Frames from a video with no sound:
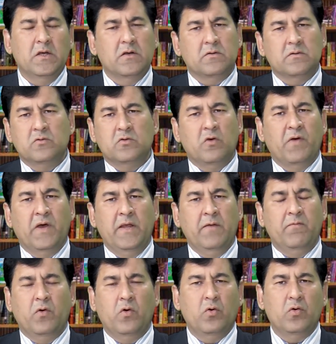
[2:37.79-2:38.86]
दवाई
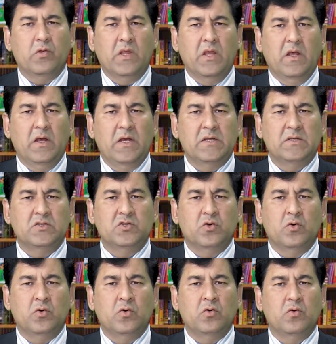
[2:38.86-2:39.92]
वो होती है जो
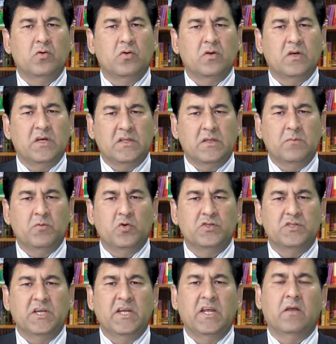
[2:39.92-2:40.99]
ख़त्म हो
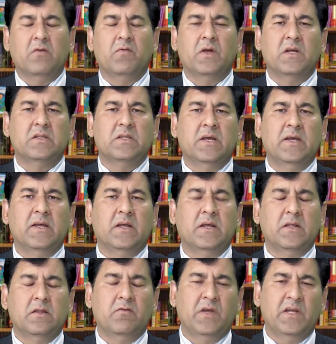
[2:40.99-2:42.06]
जाए एक वक्त आए कि
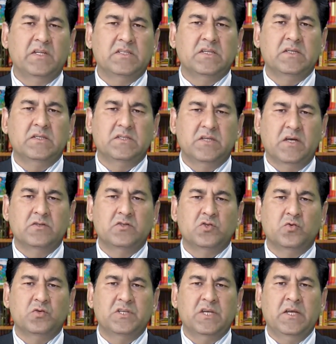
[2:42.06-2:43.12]
दवाई से जान
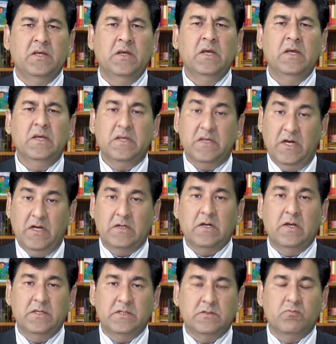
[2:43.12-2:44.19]
छूट जाए या
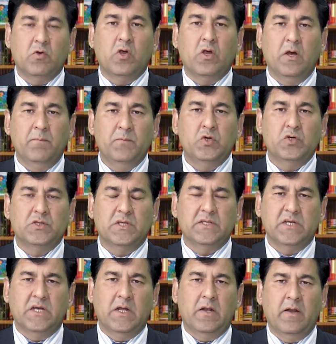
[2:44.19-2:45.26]
एटलीस्ट वो कम होती
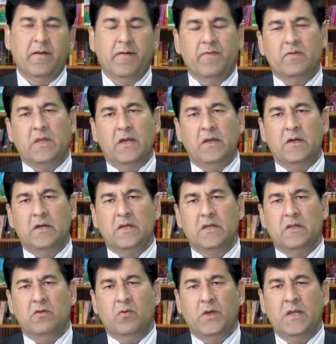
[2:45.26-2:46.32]
जाए लेकिन थायराइड की
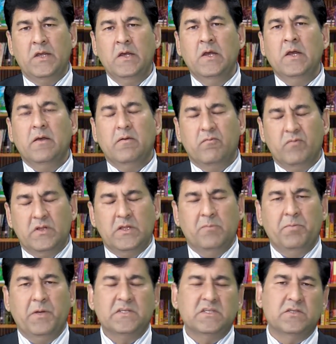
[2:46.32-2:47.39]
दवाई विद द
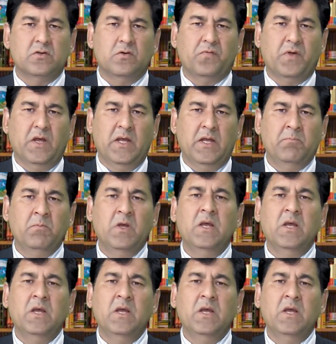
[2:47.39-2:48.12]
पैसेज ऑफ टाइम